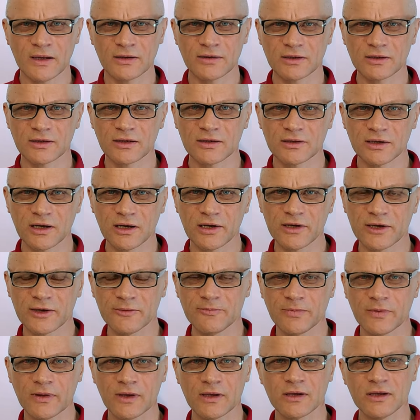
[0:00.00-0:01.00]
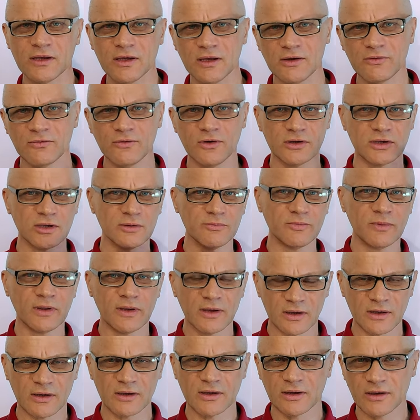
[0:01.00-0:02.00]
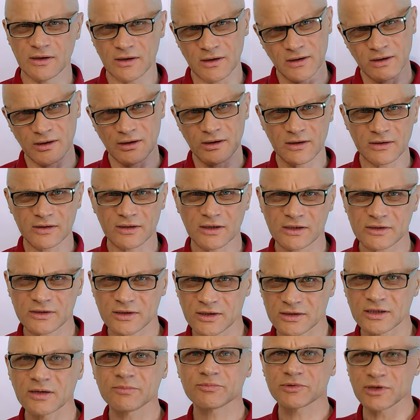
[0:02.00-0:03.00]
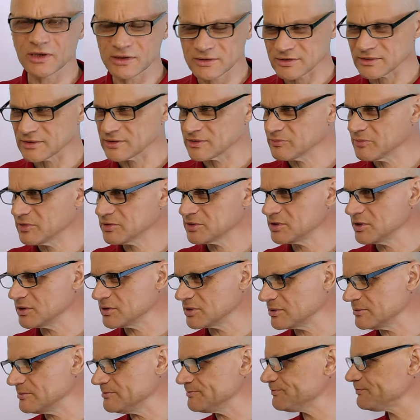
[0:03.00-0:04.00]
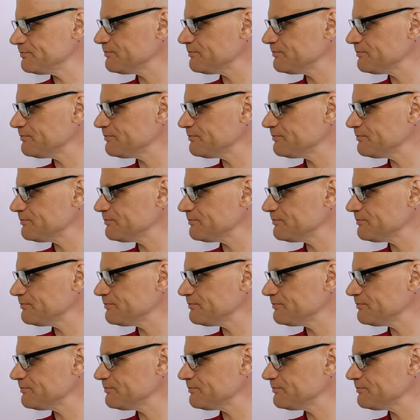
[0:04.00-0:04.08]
на детальки и выйдем э, к нашей адаптации. Смотрите.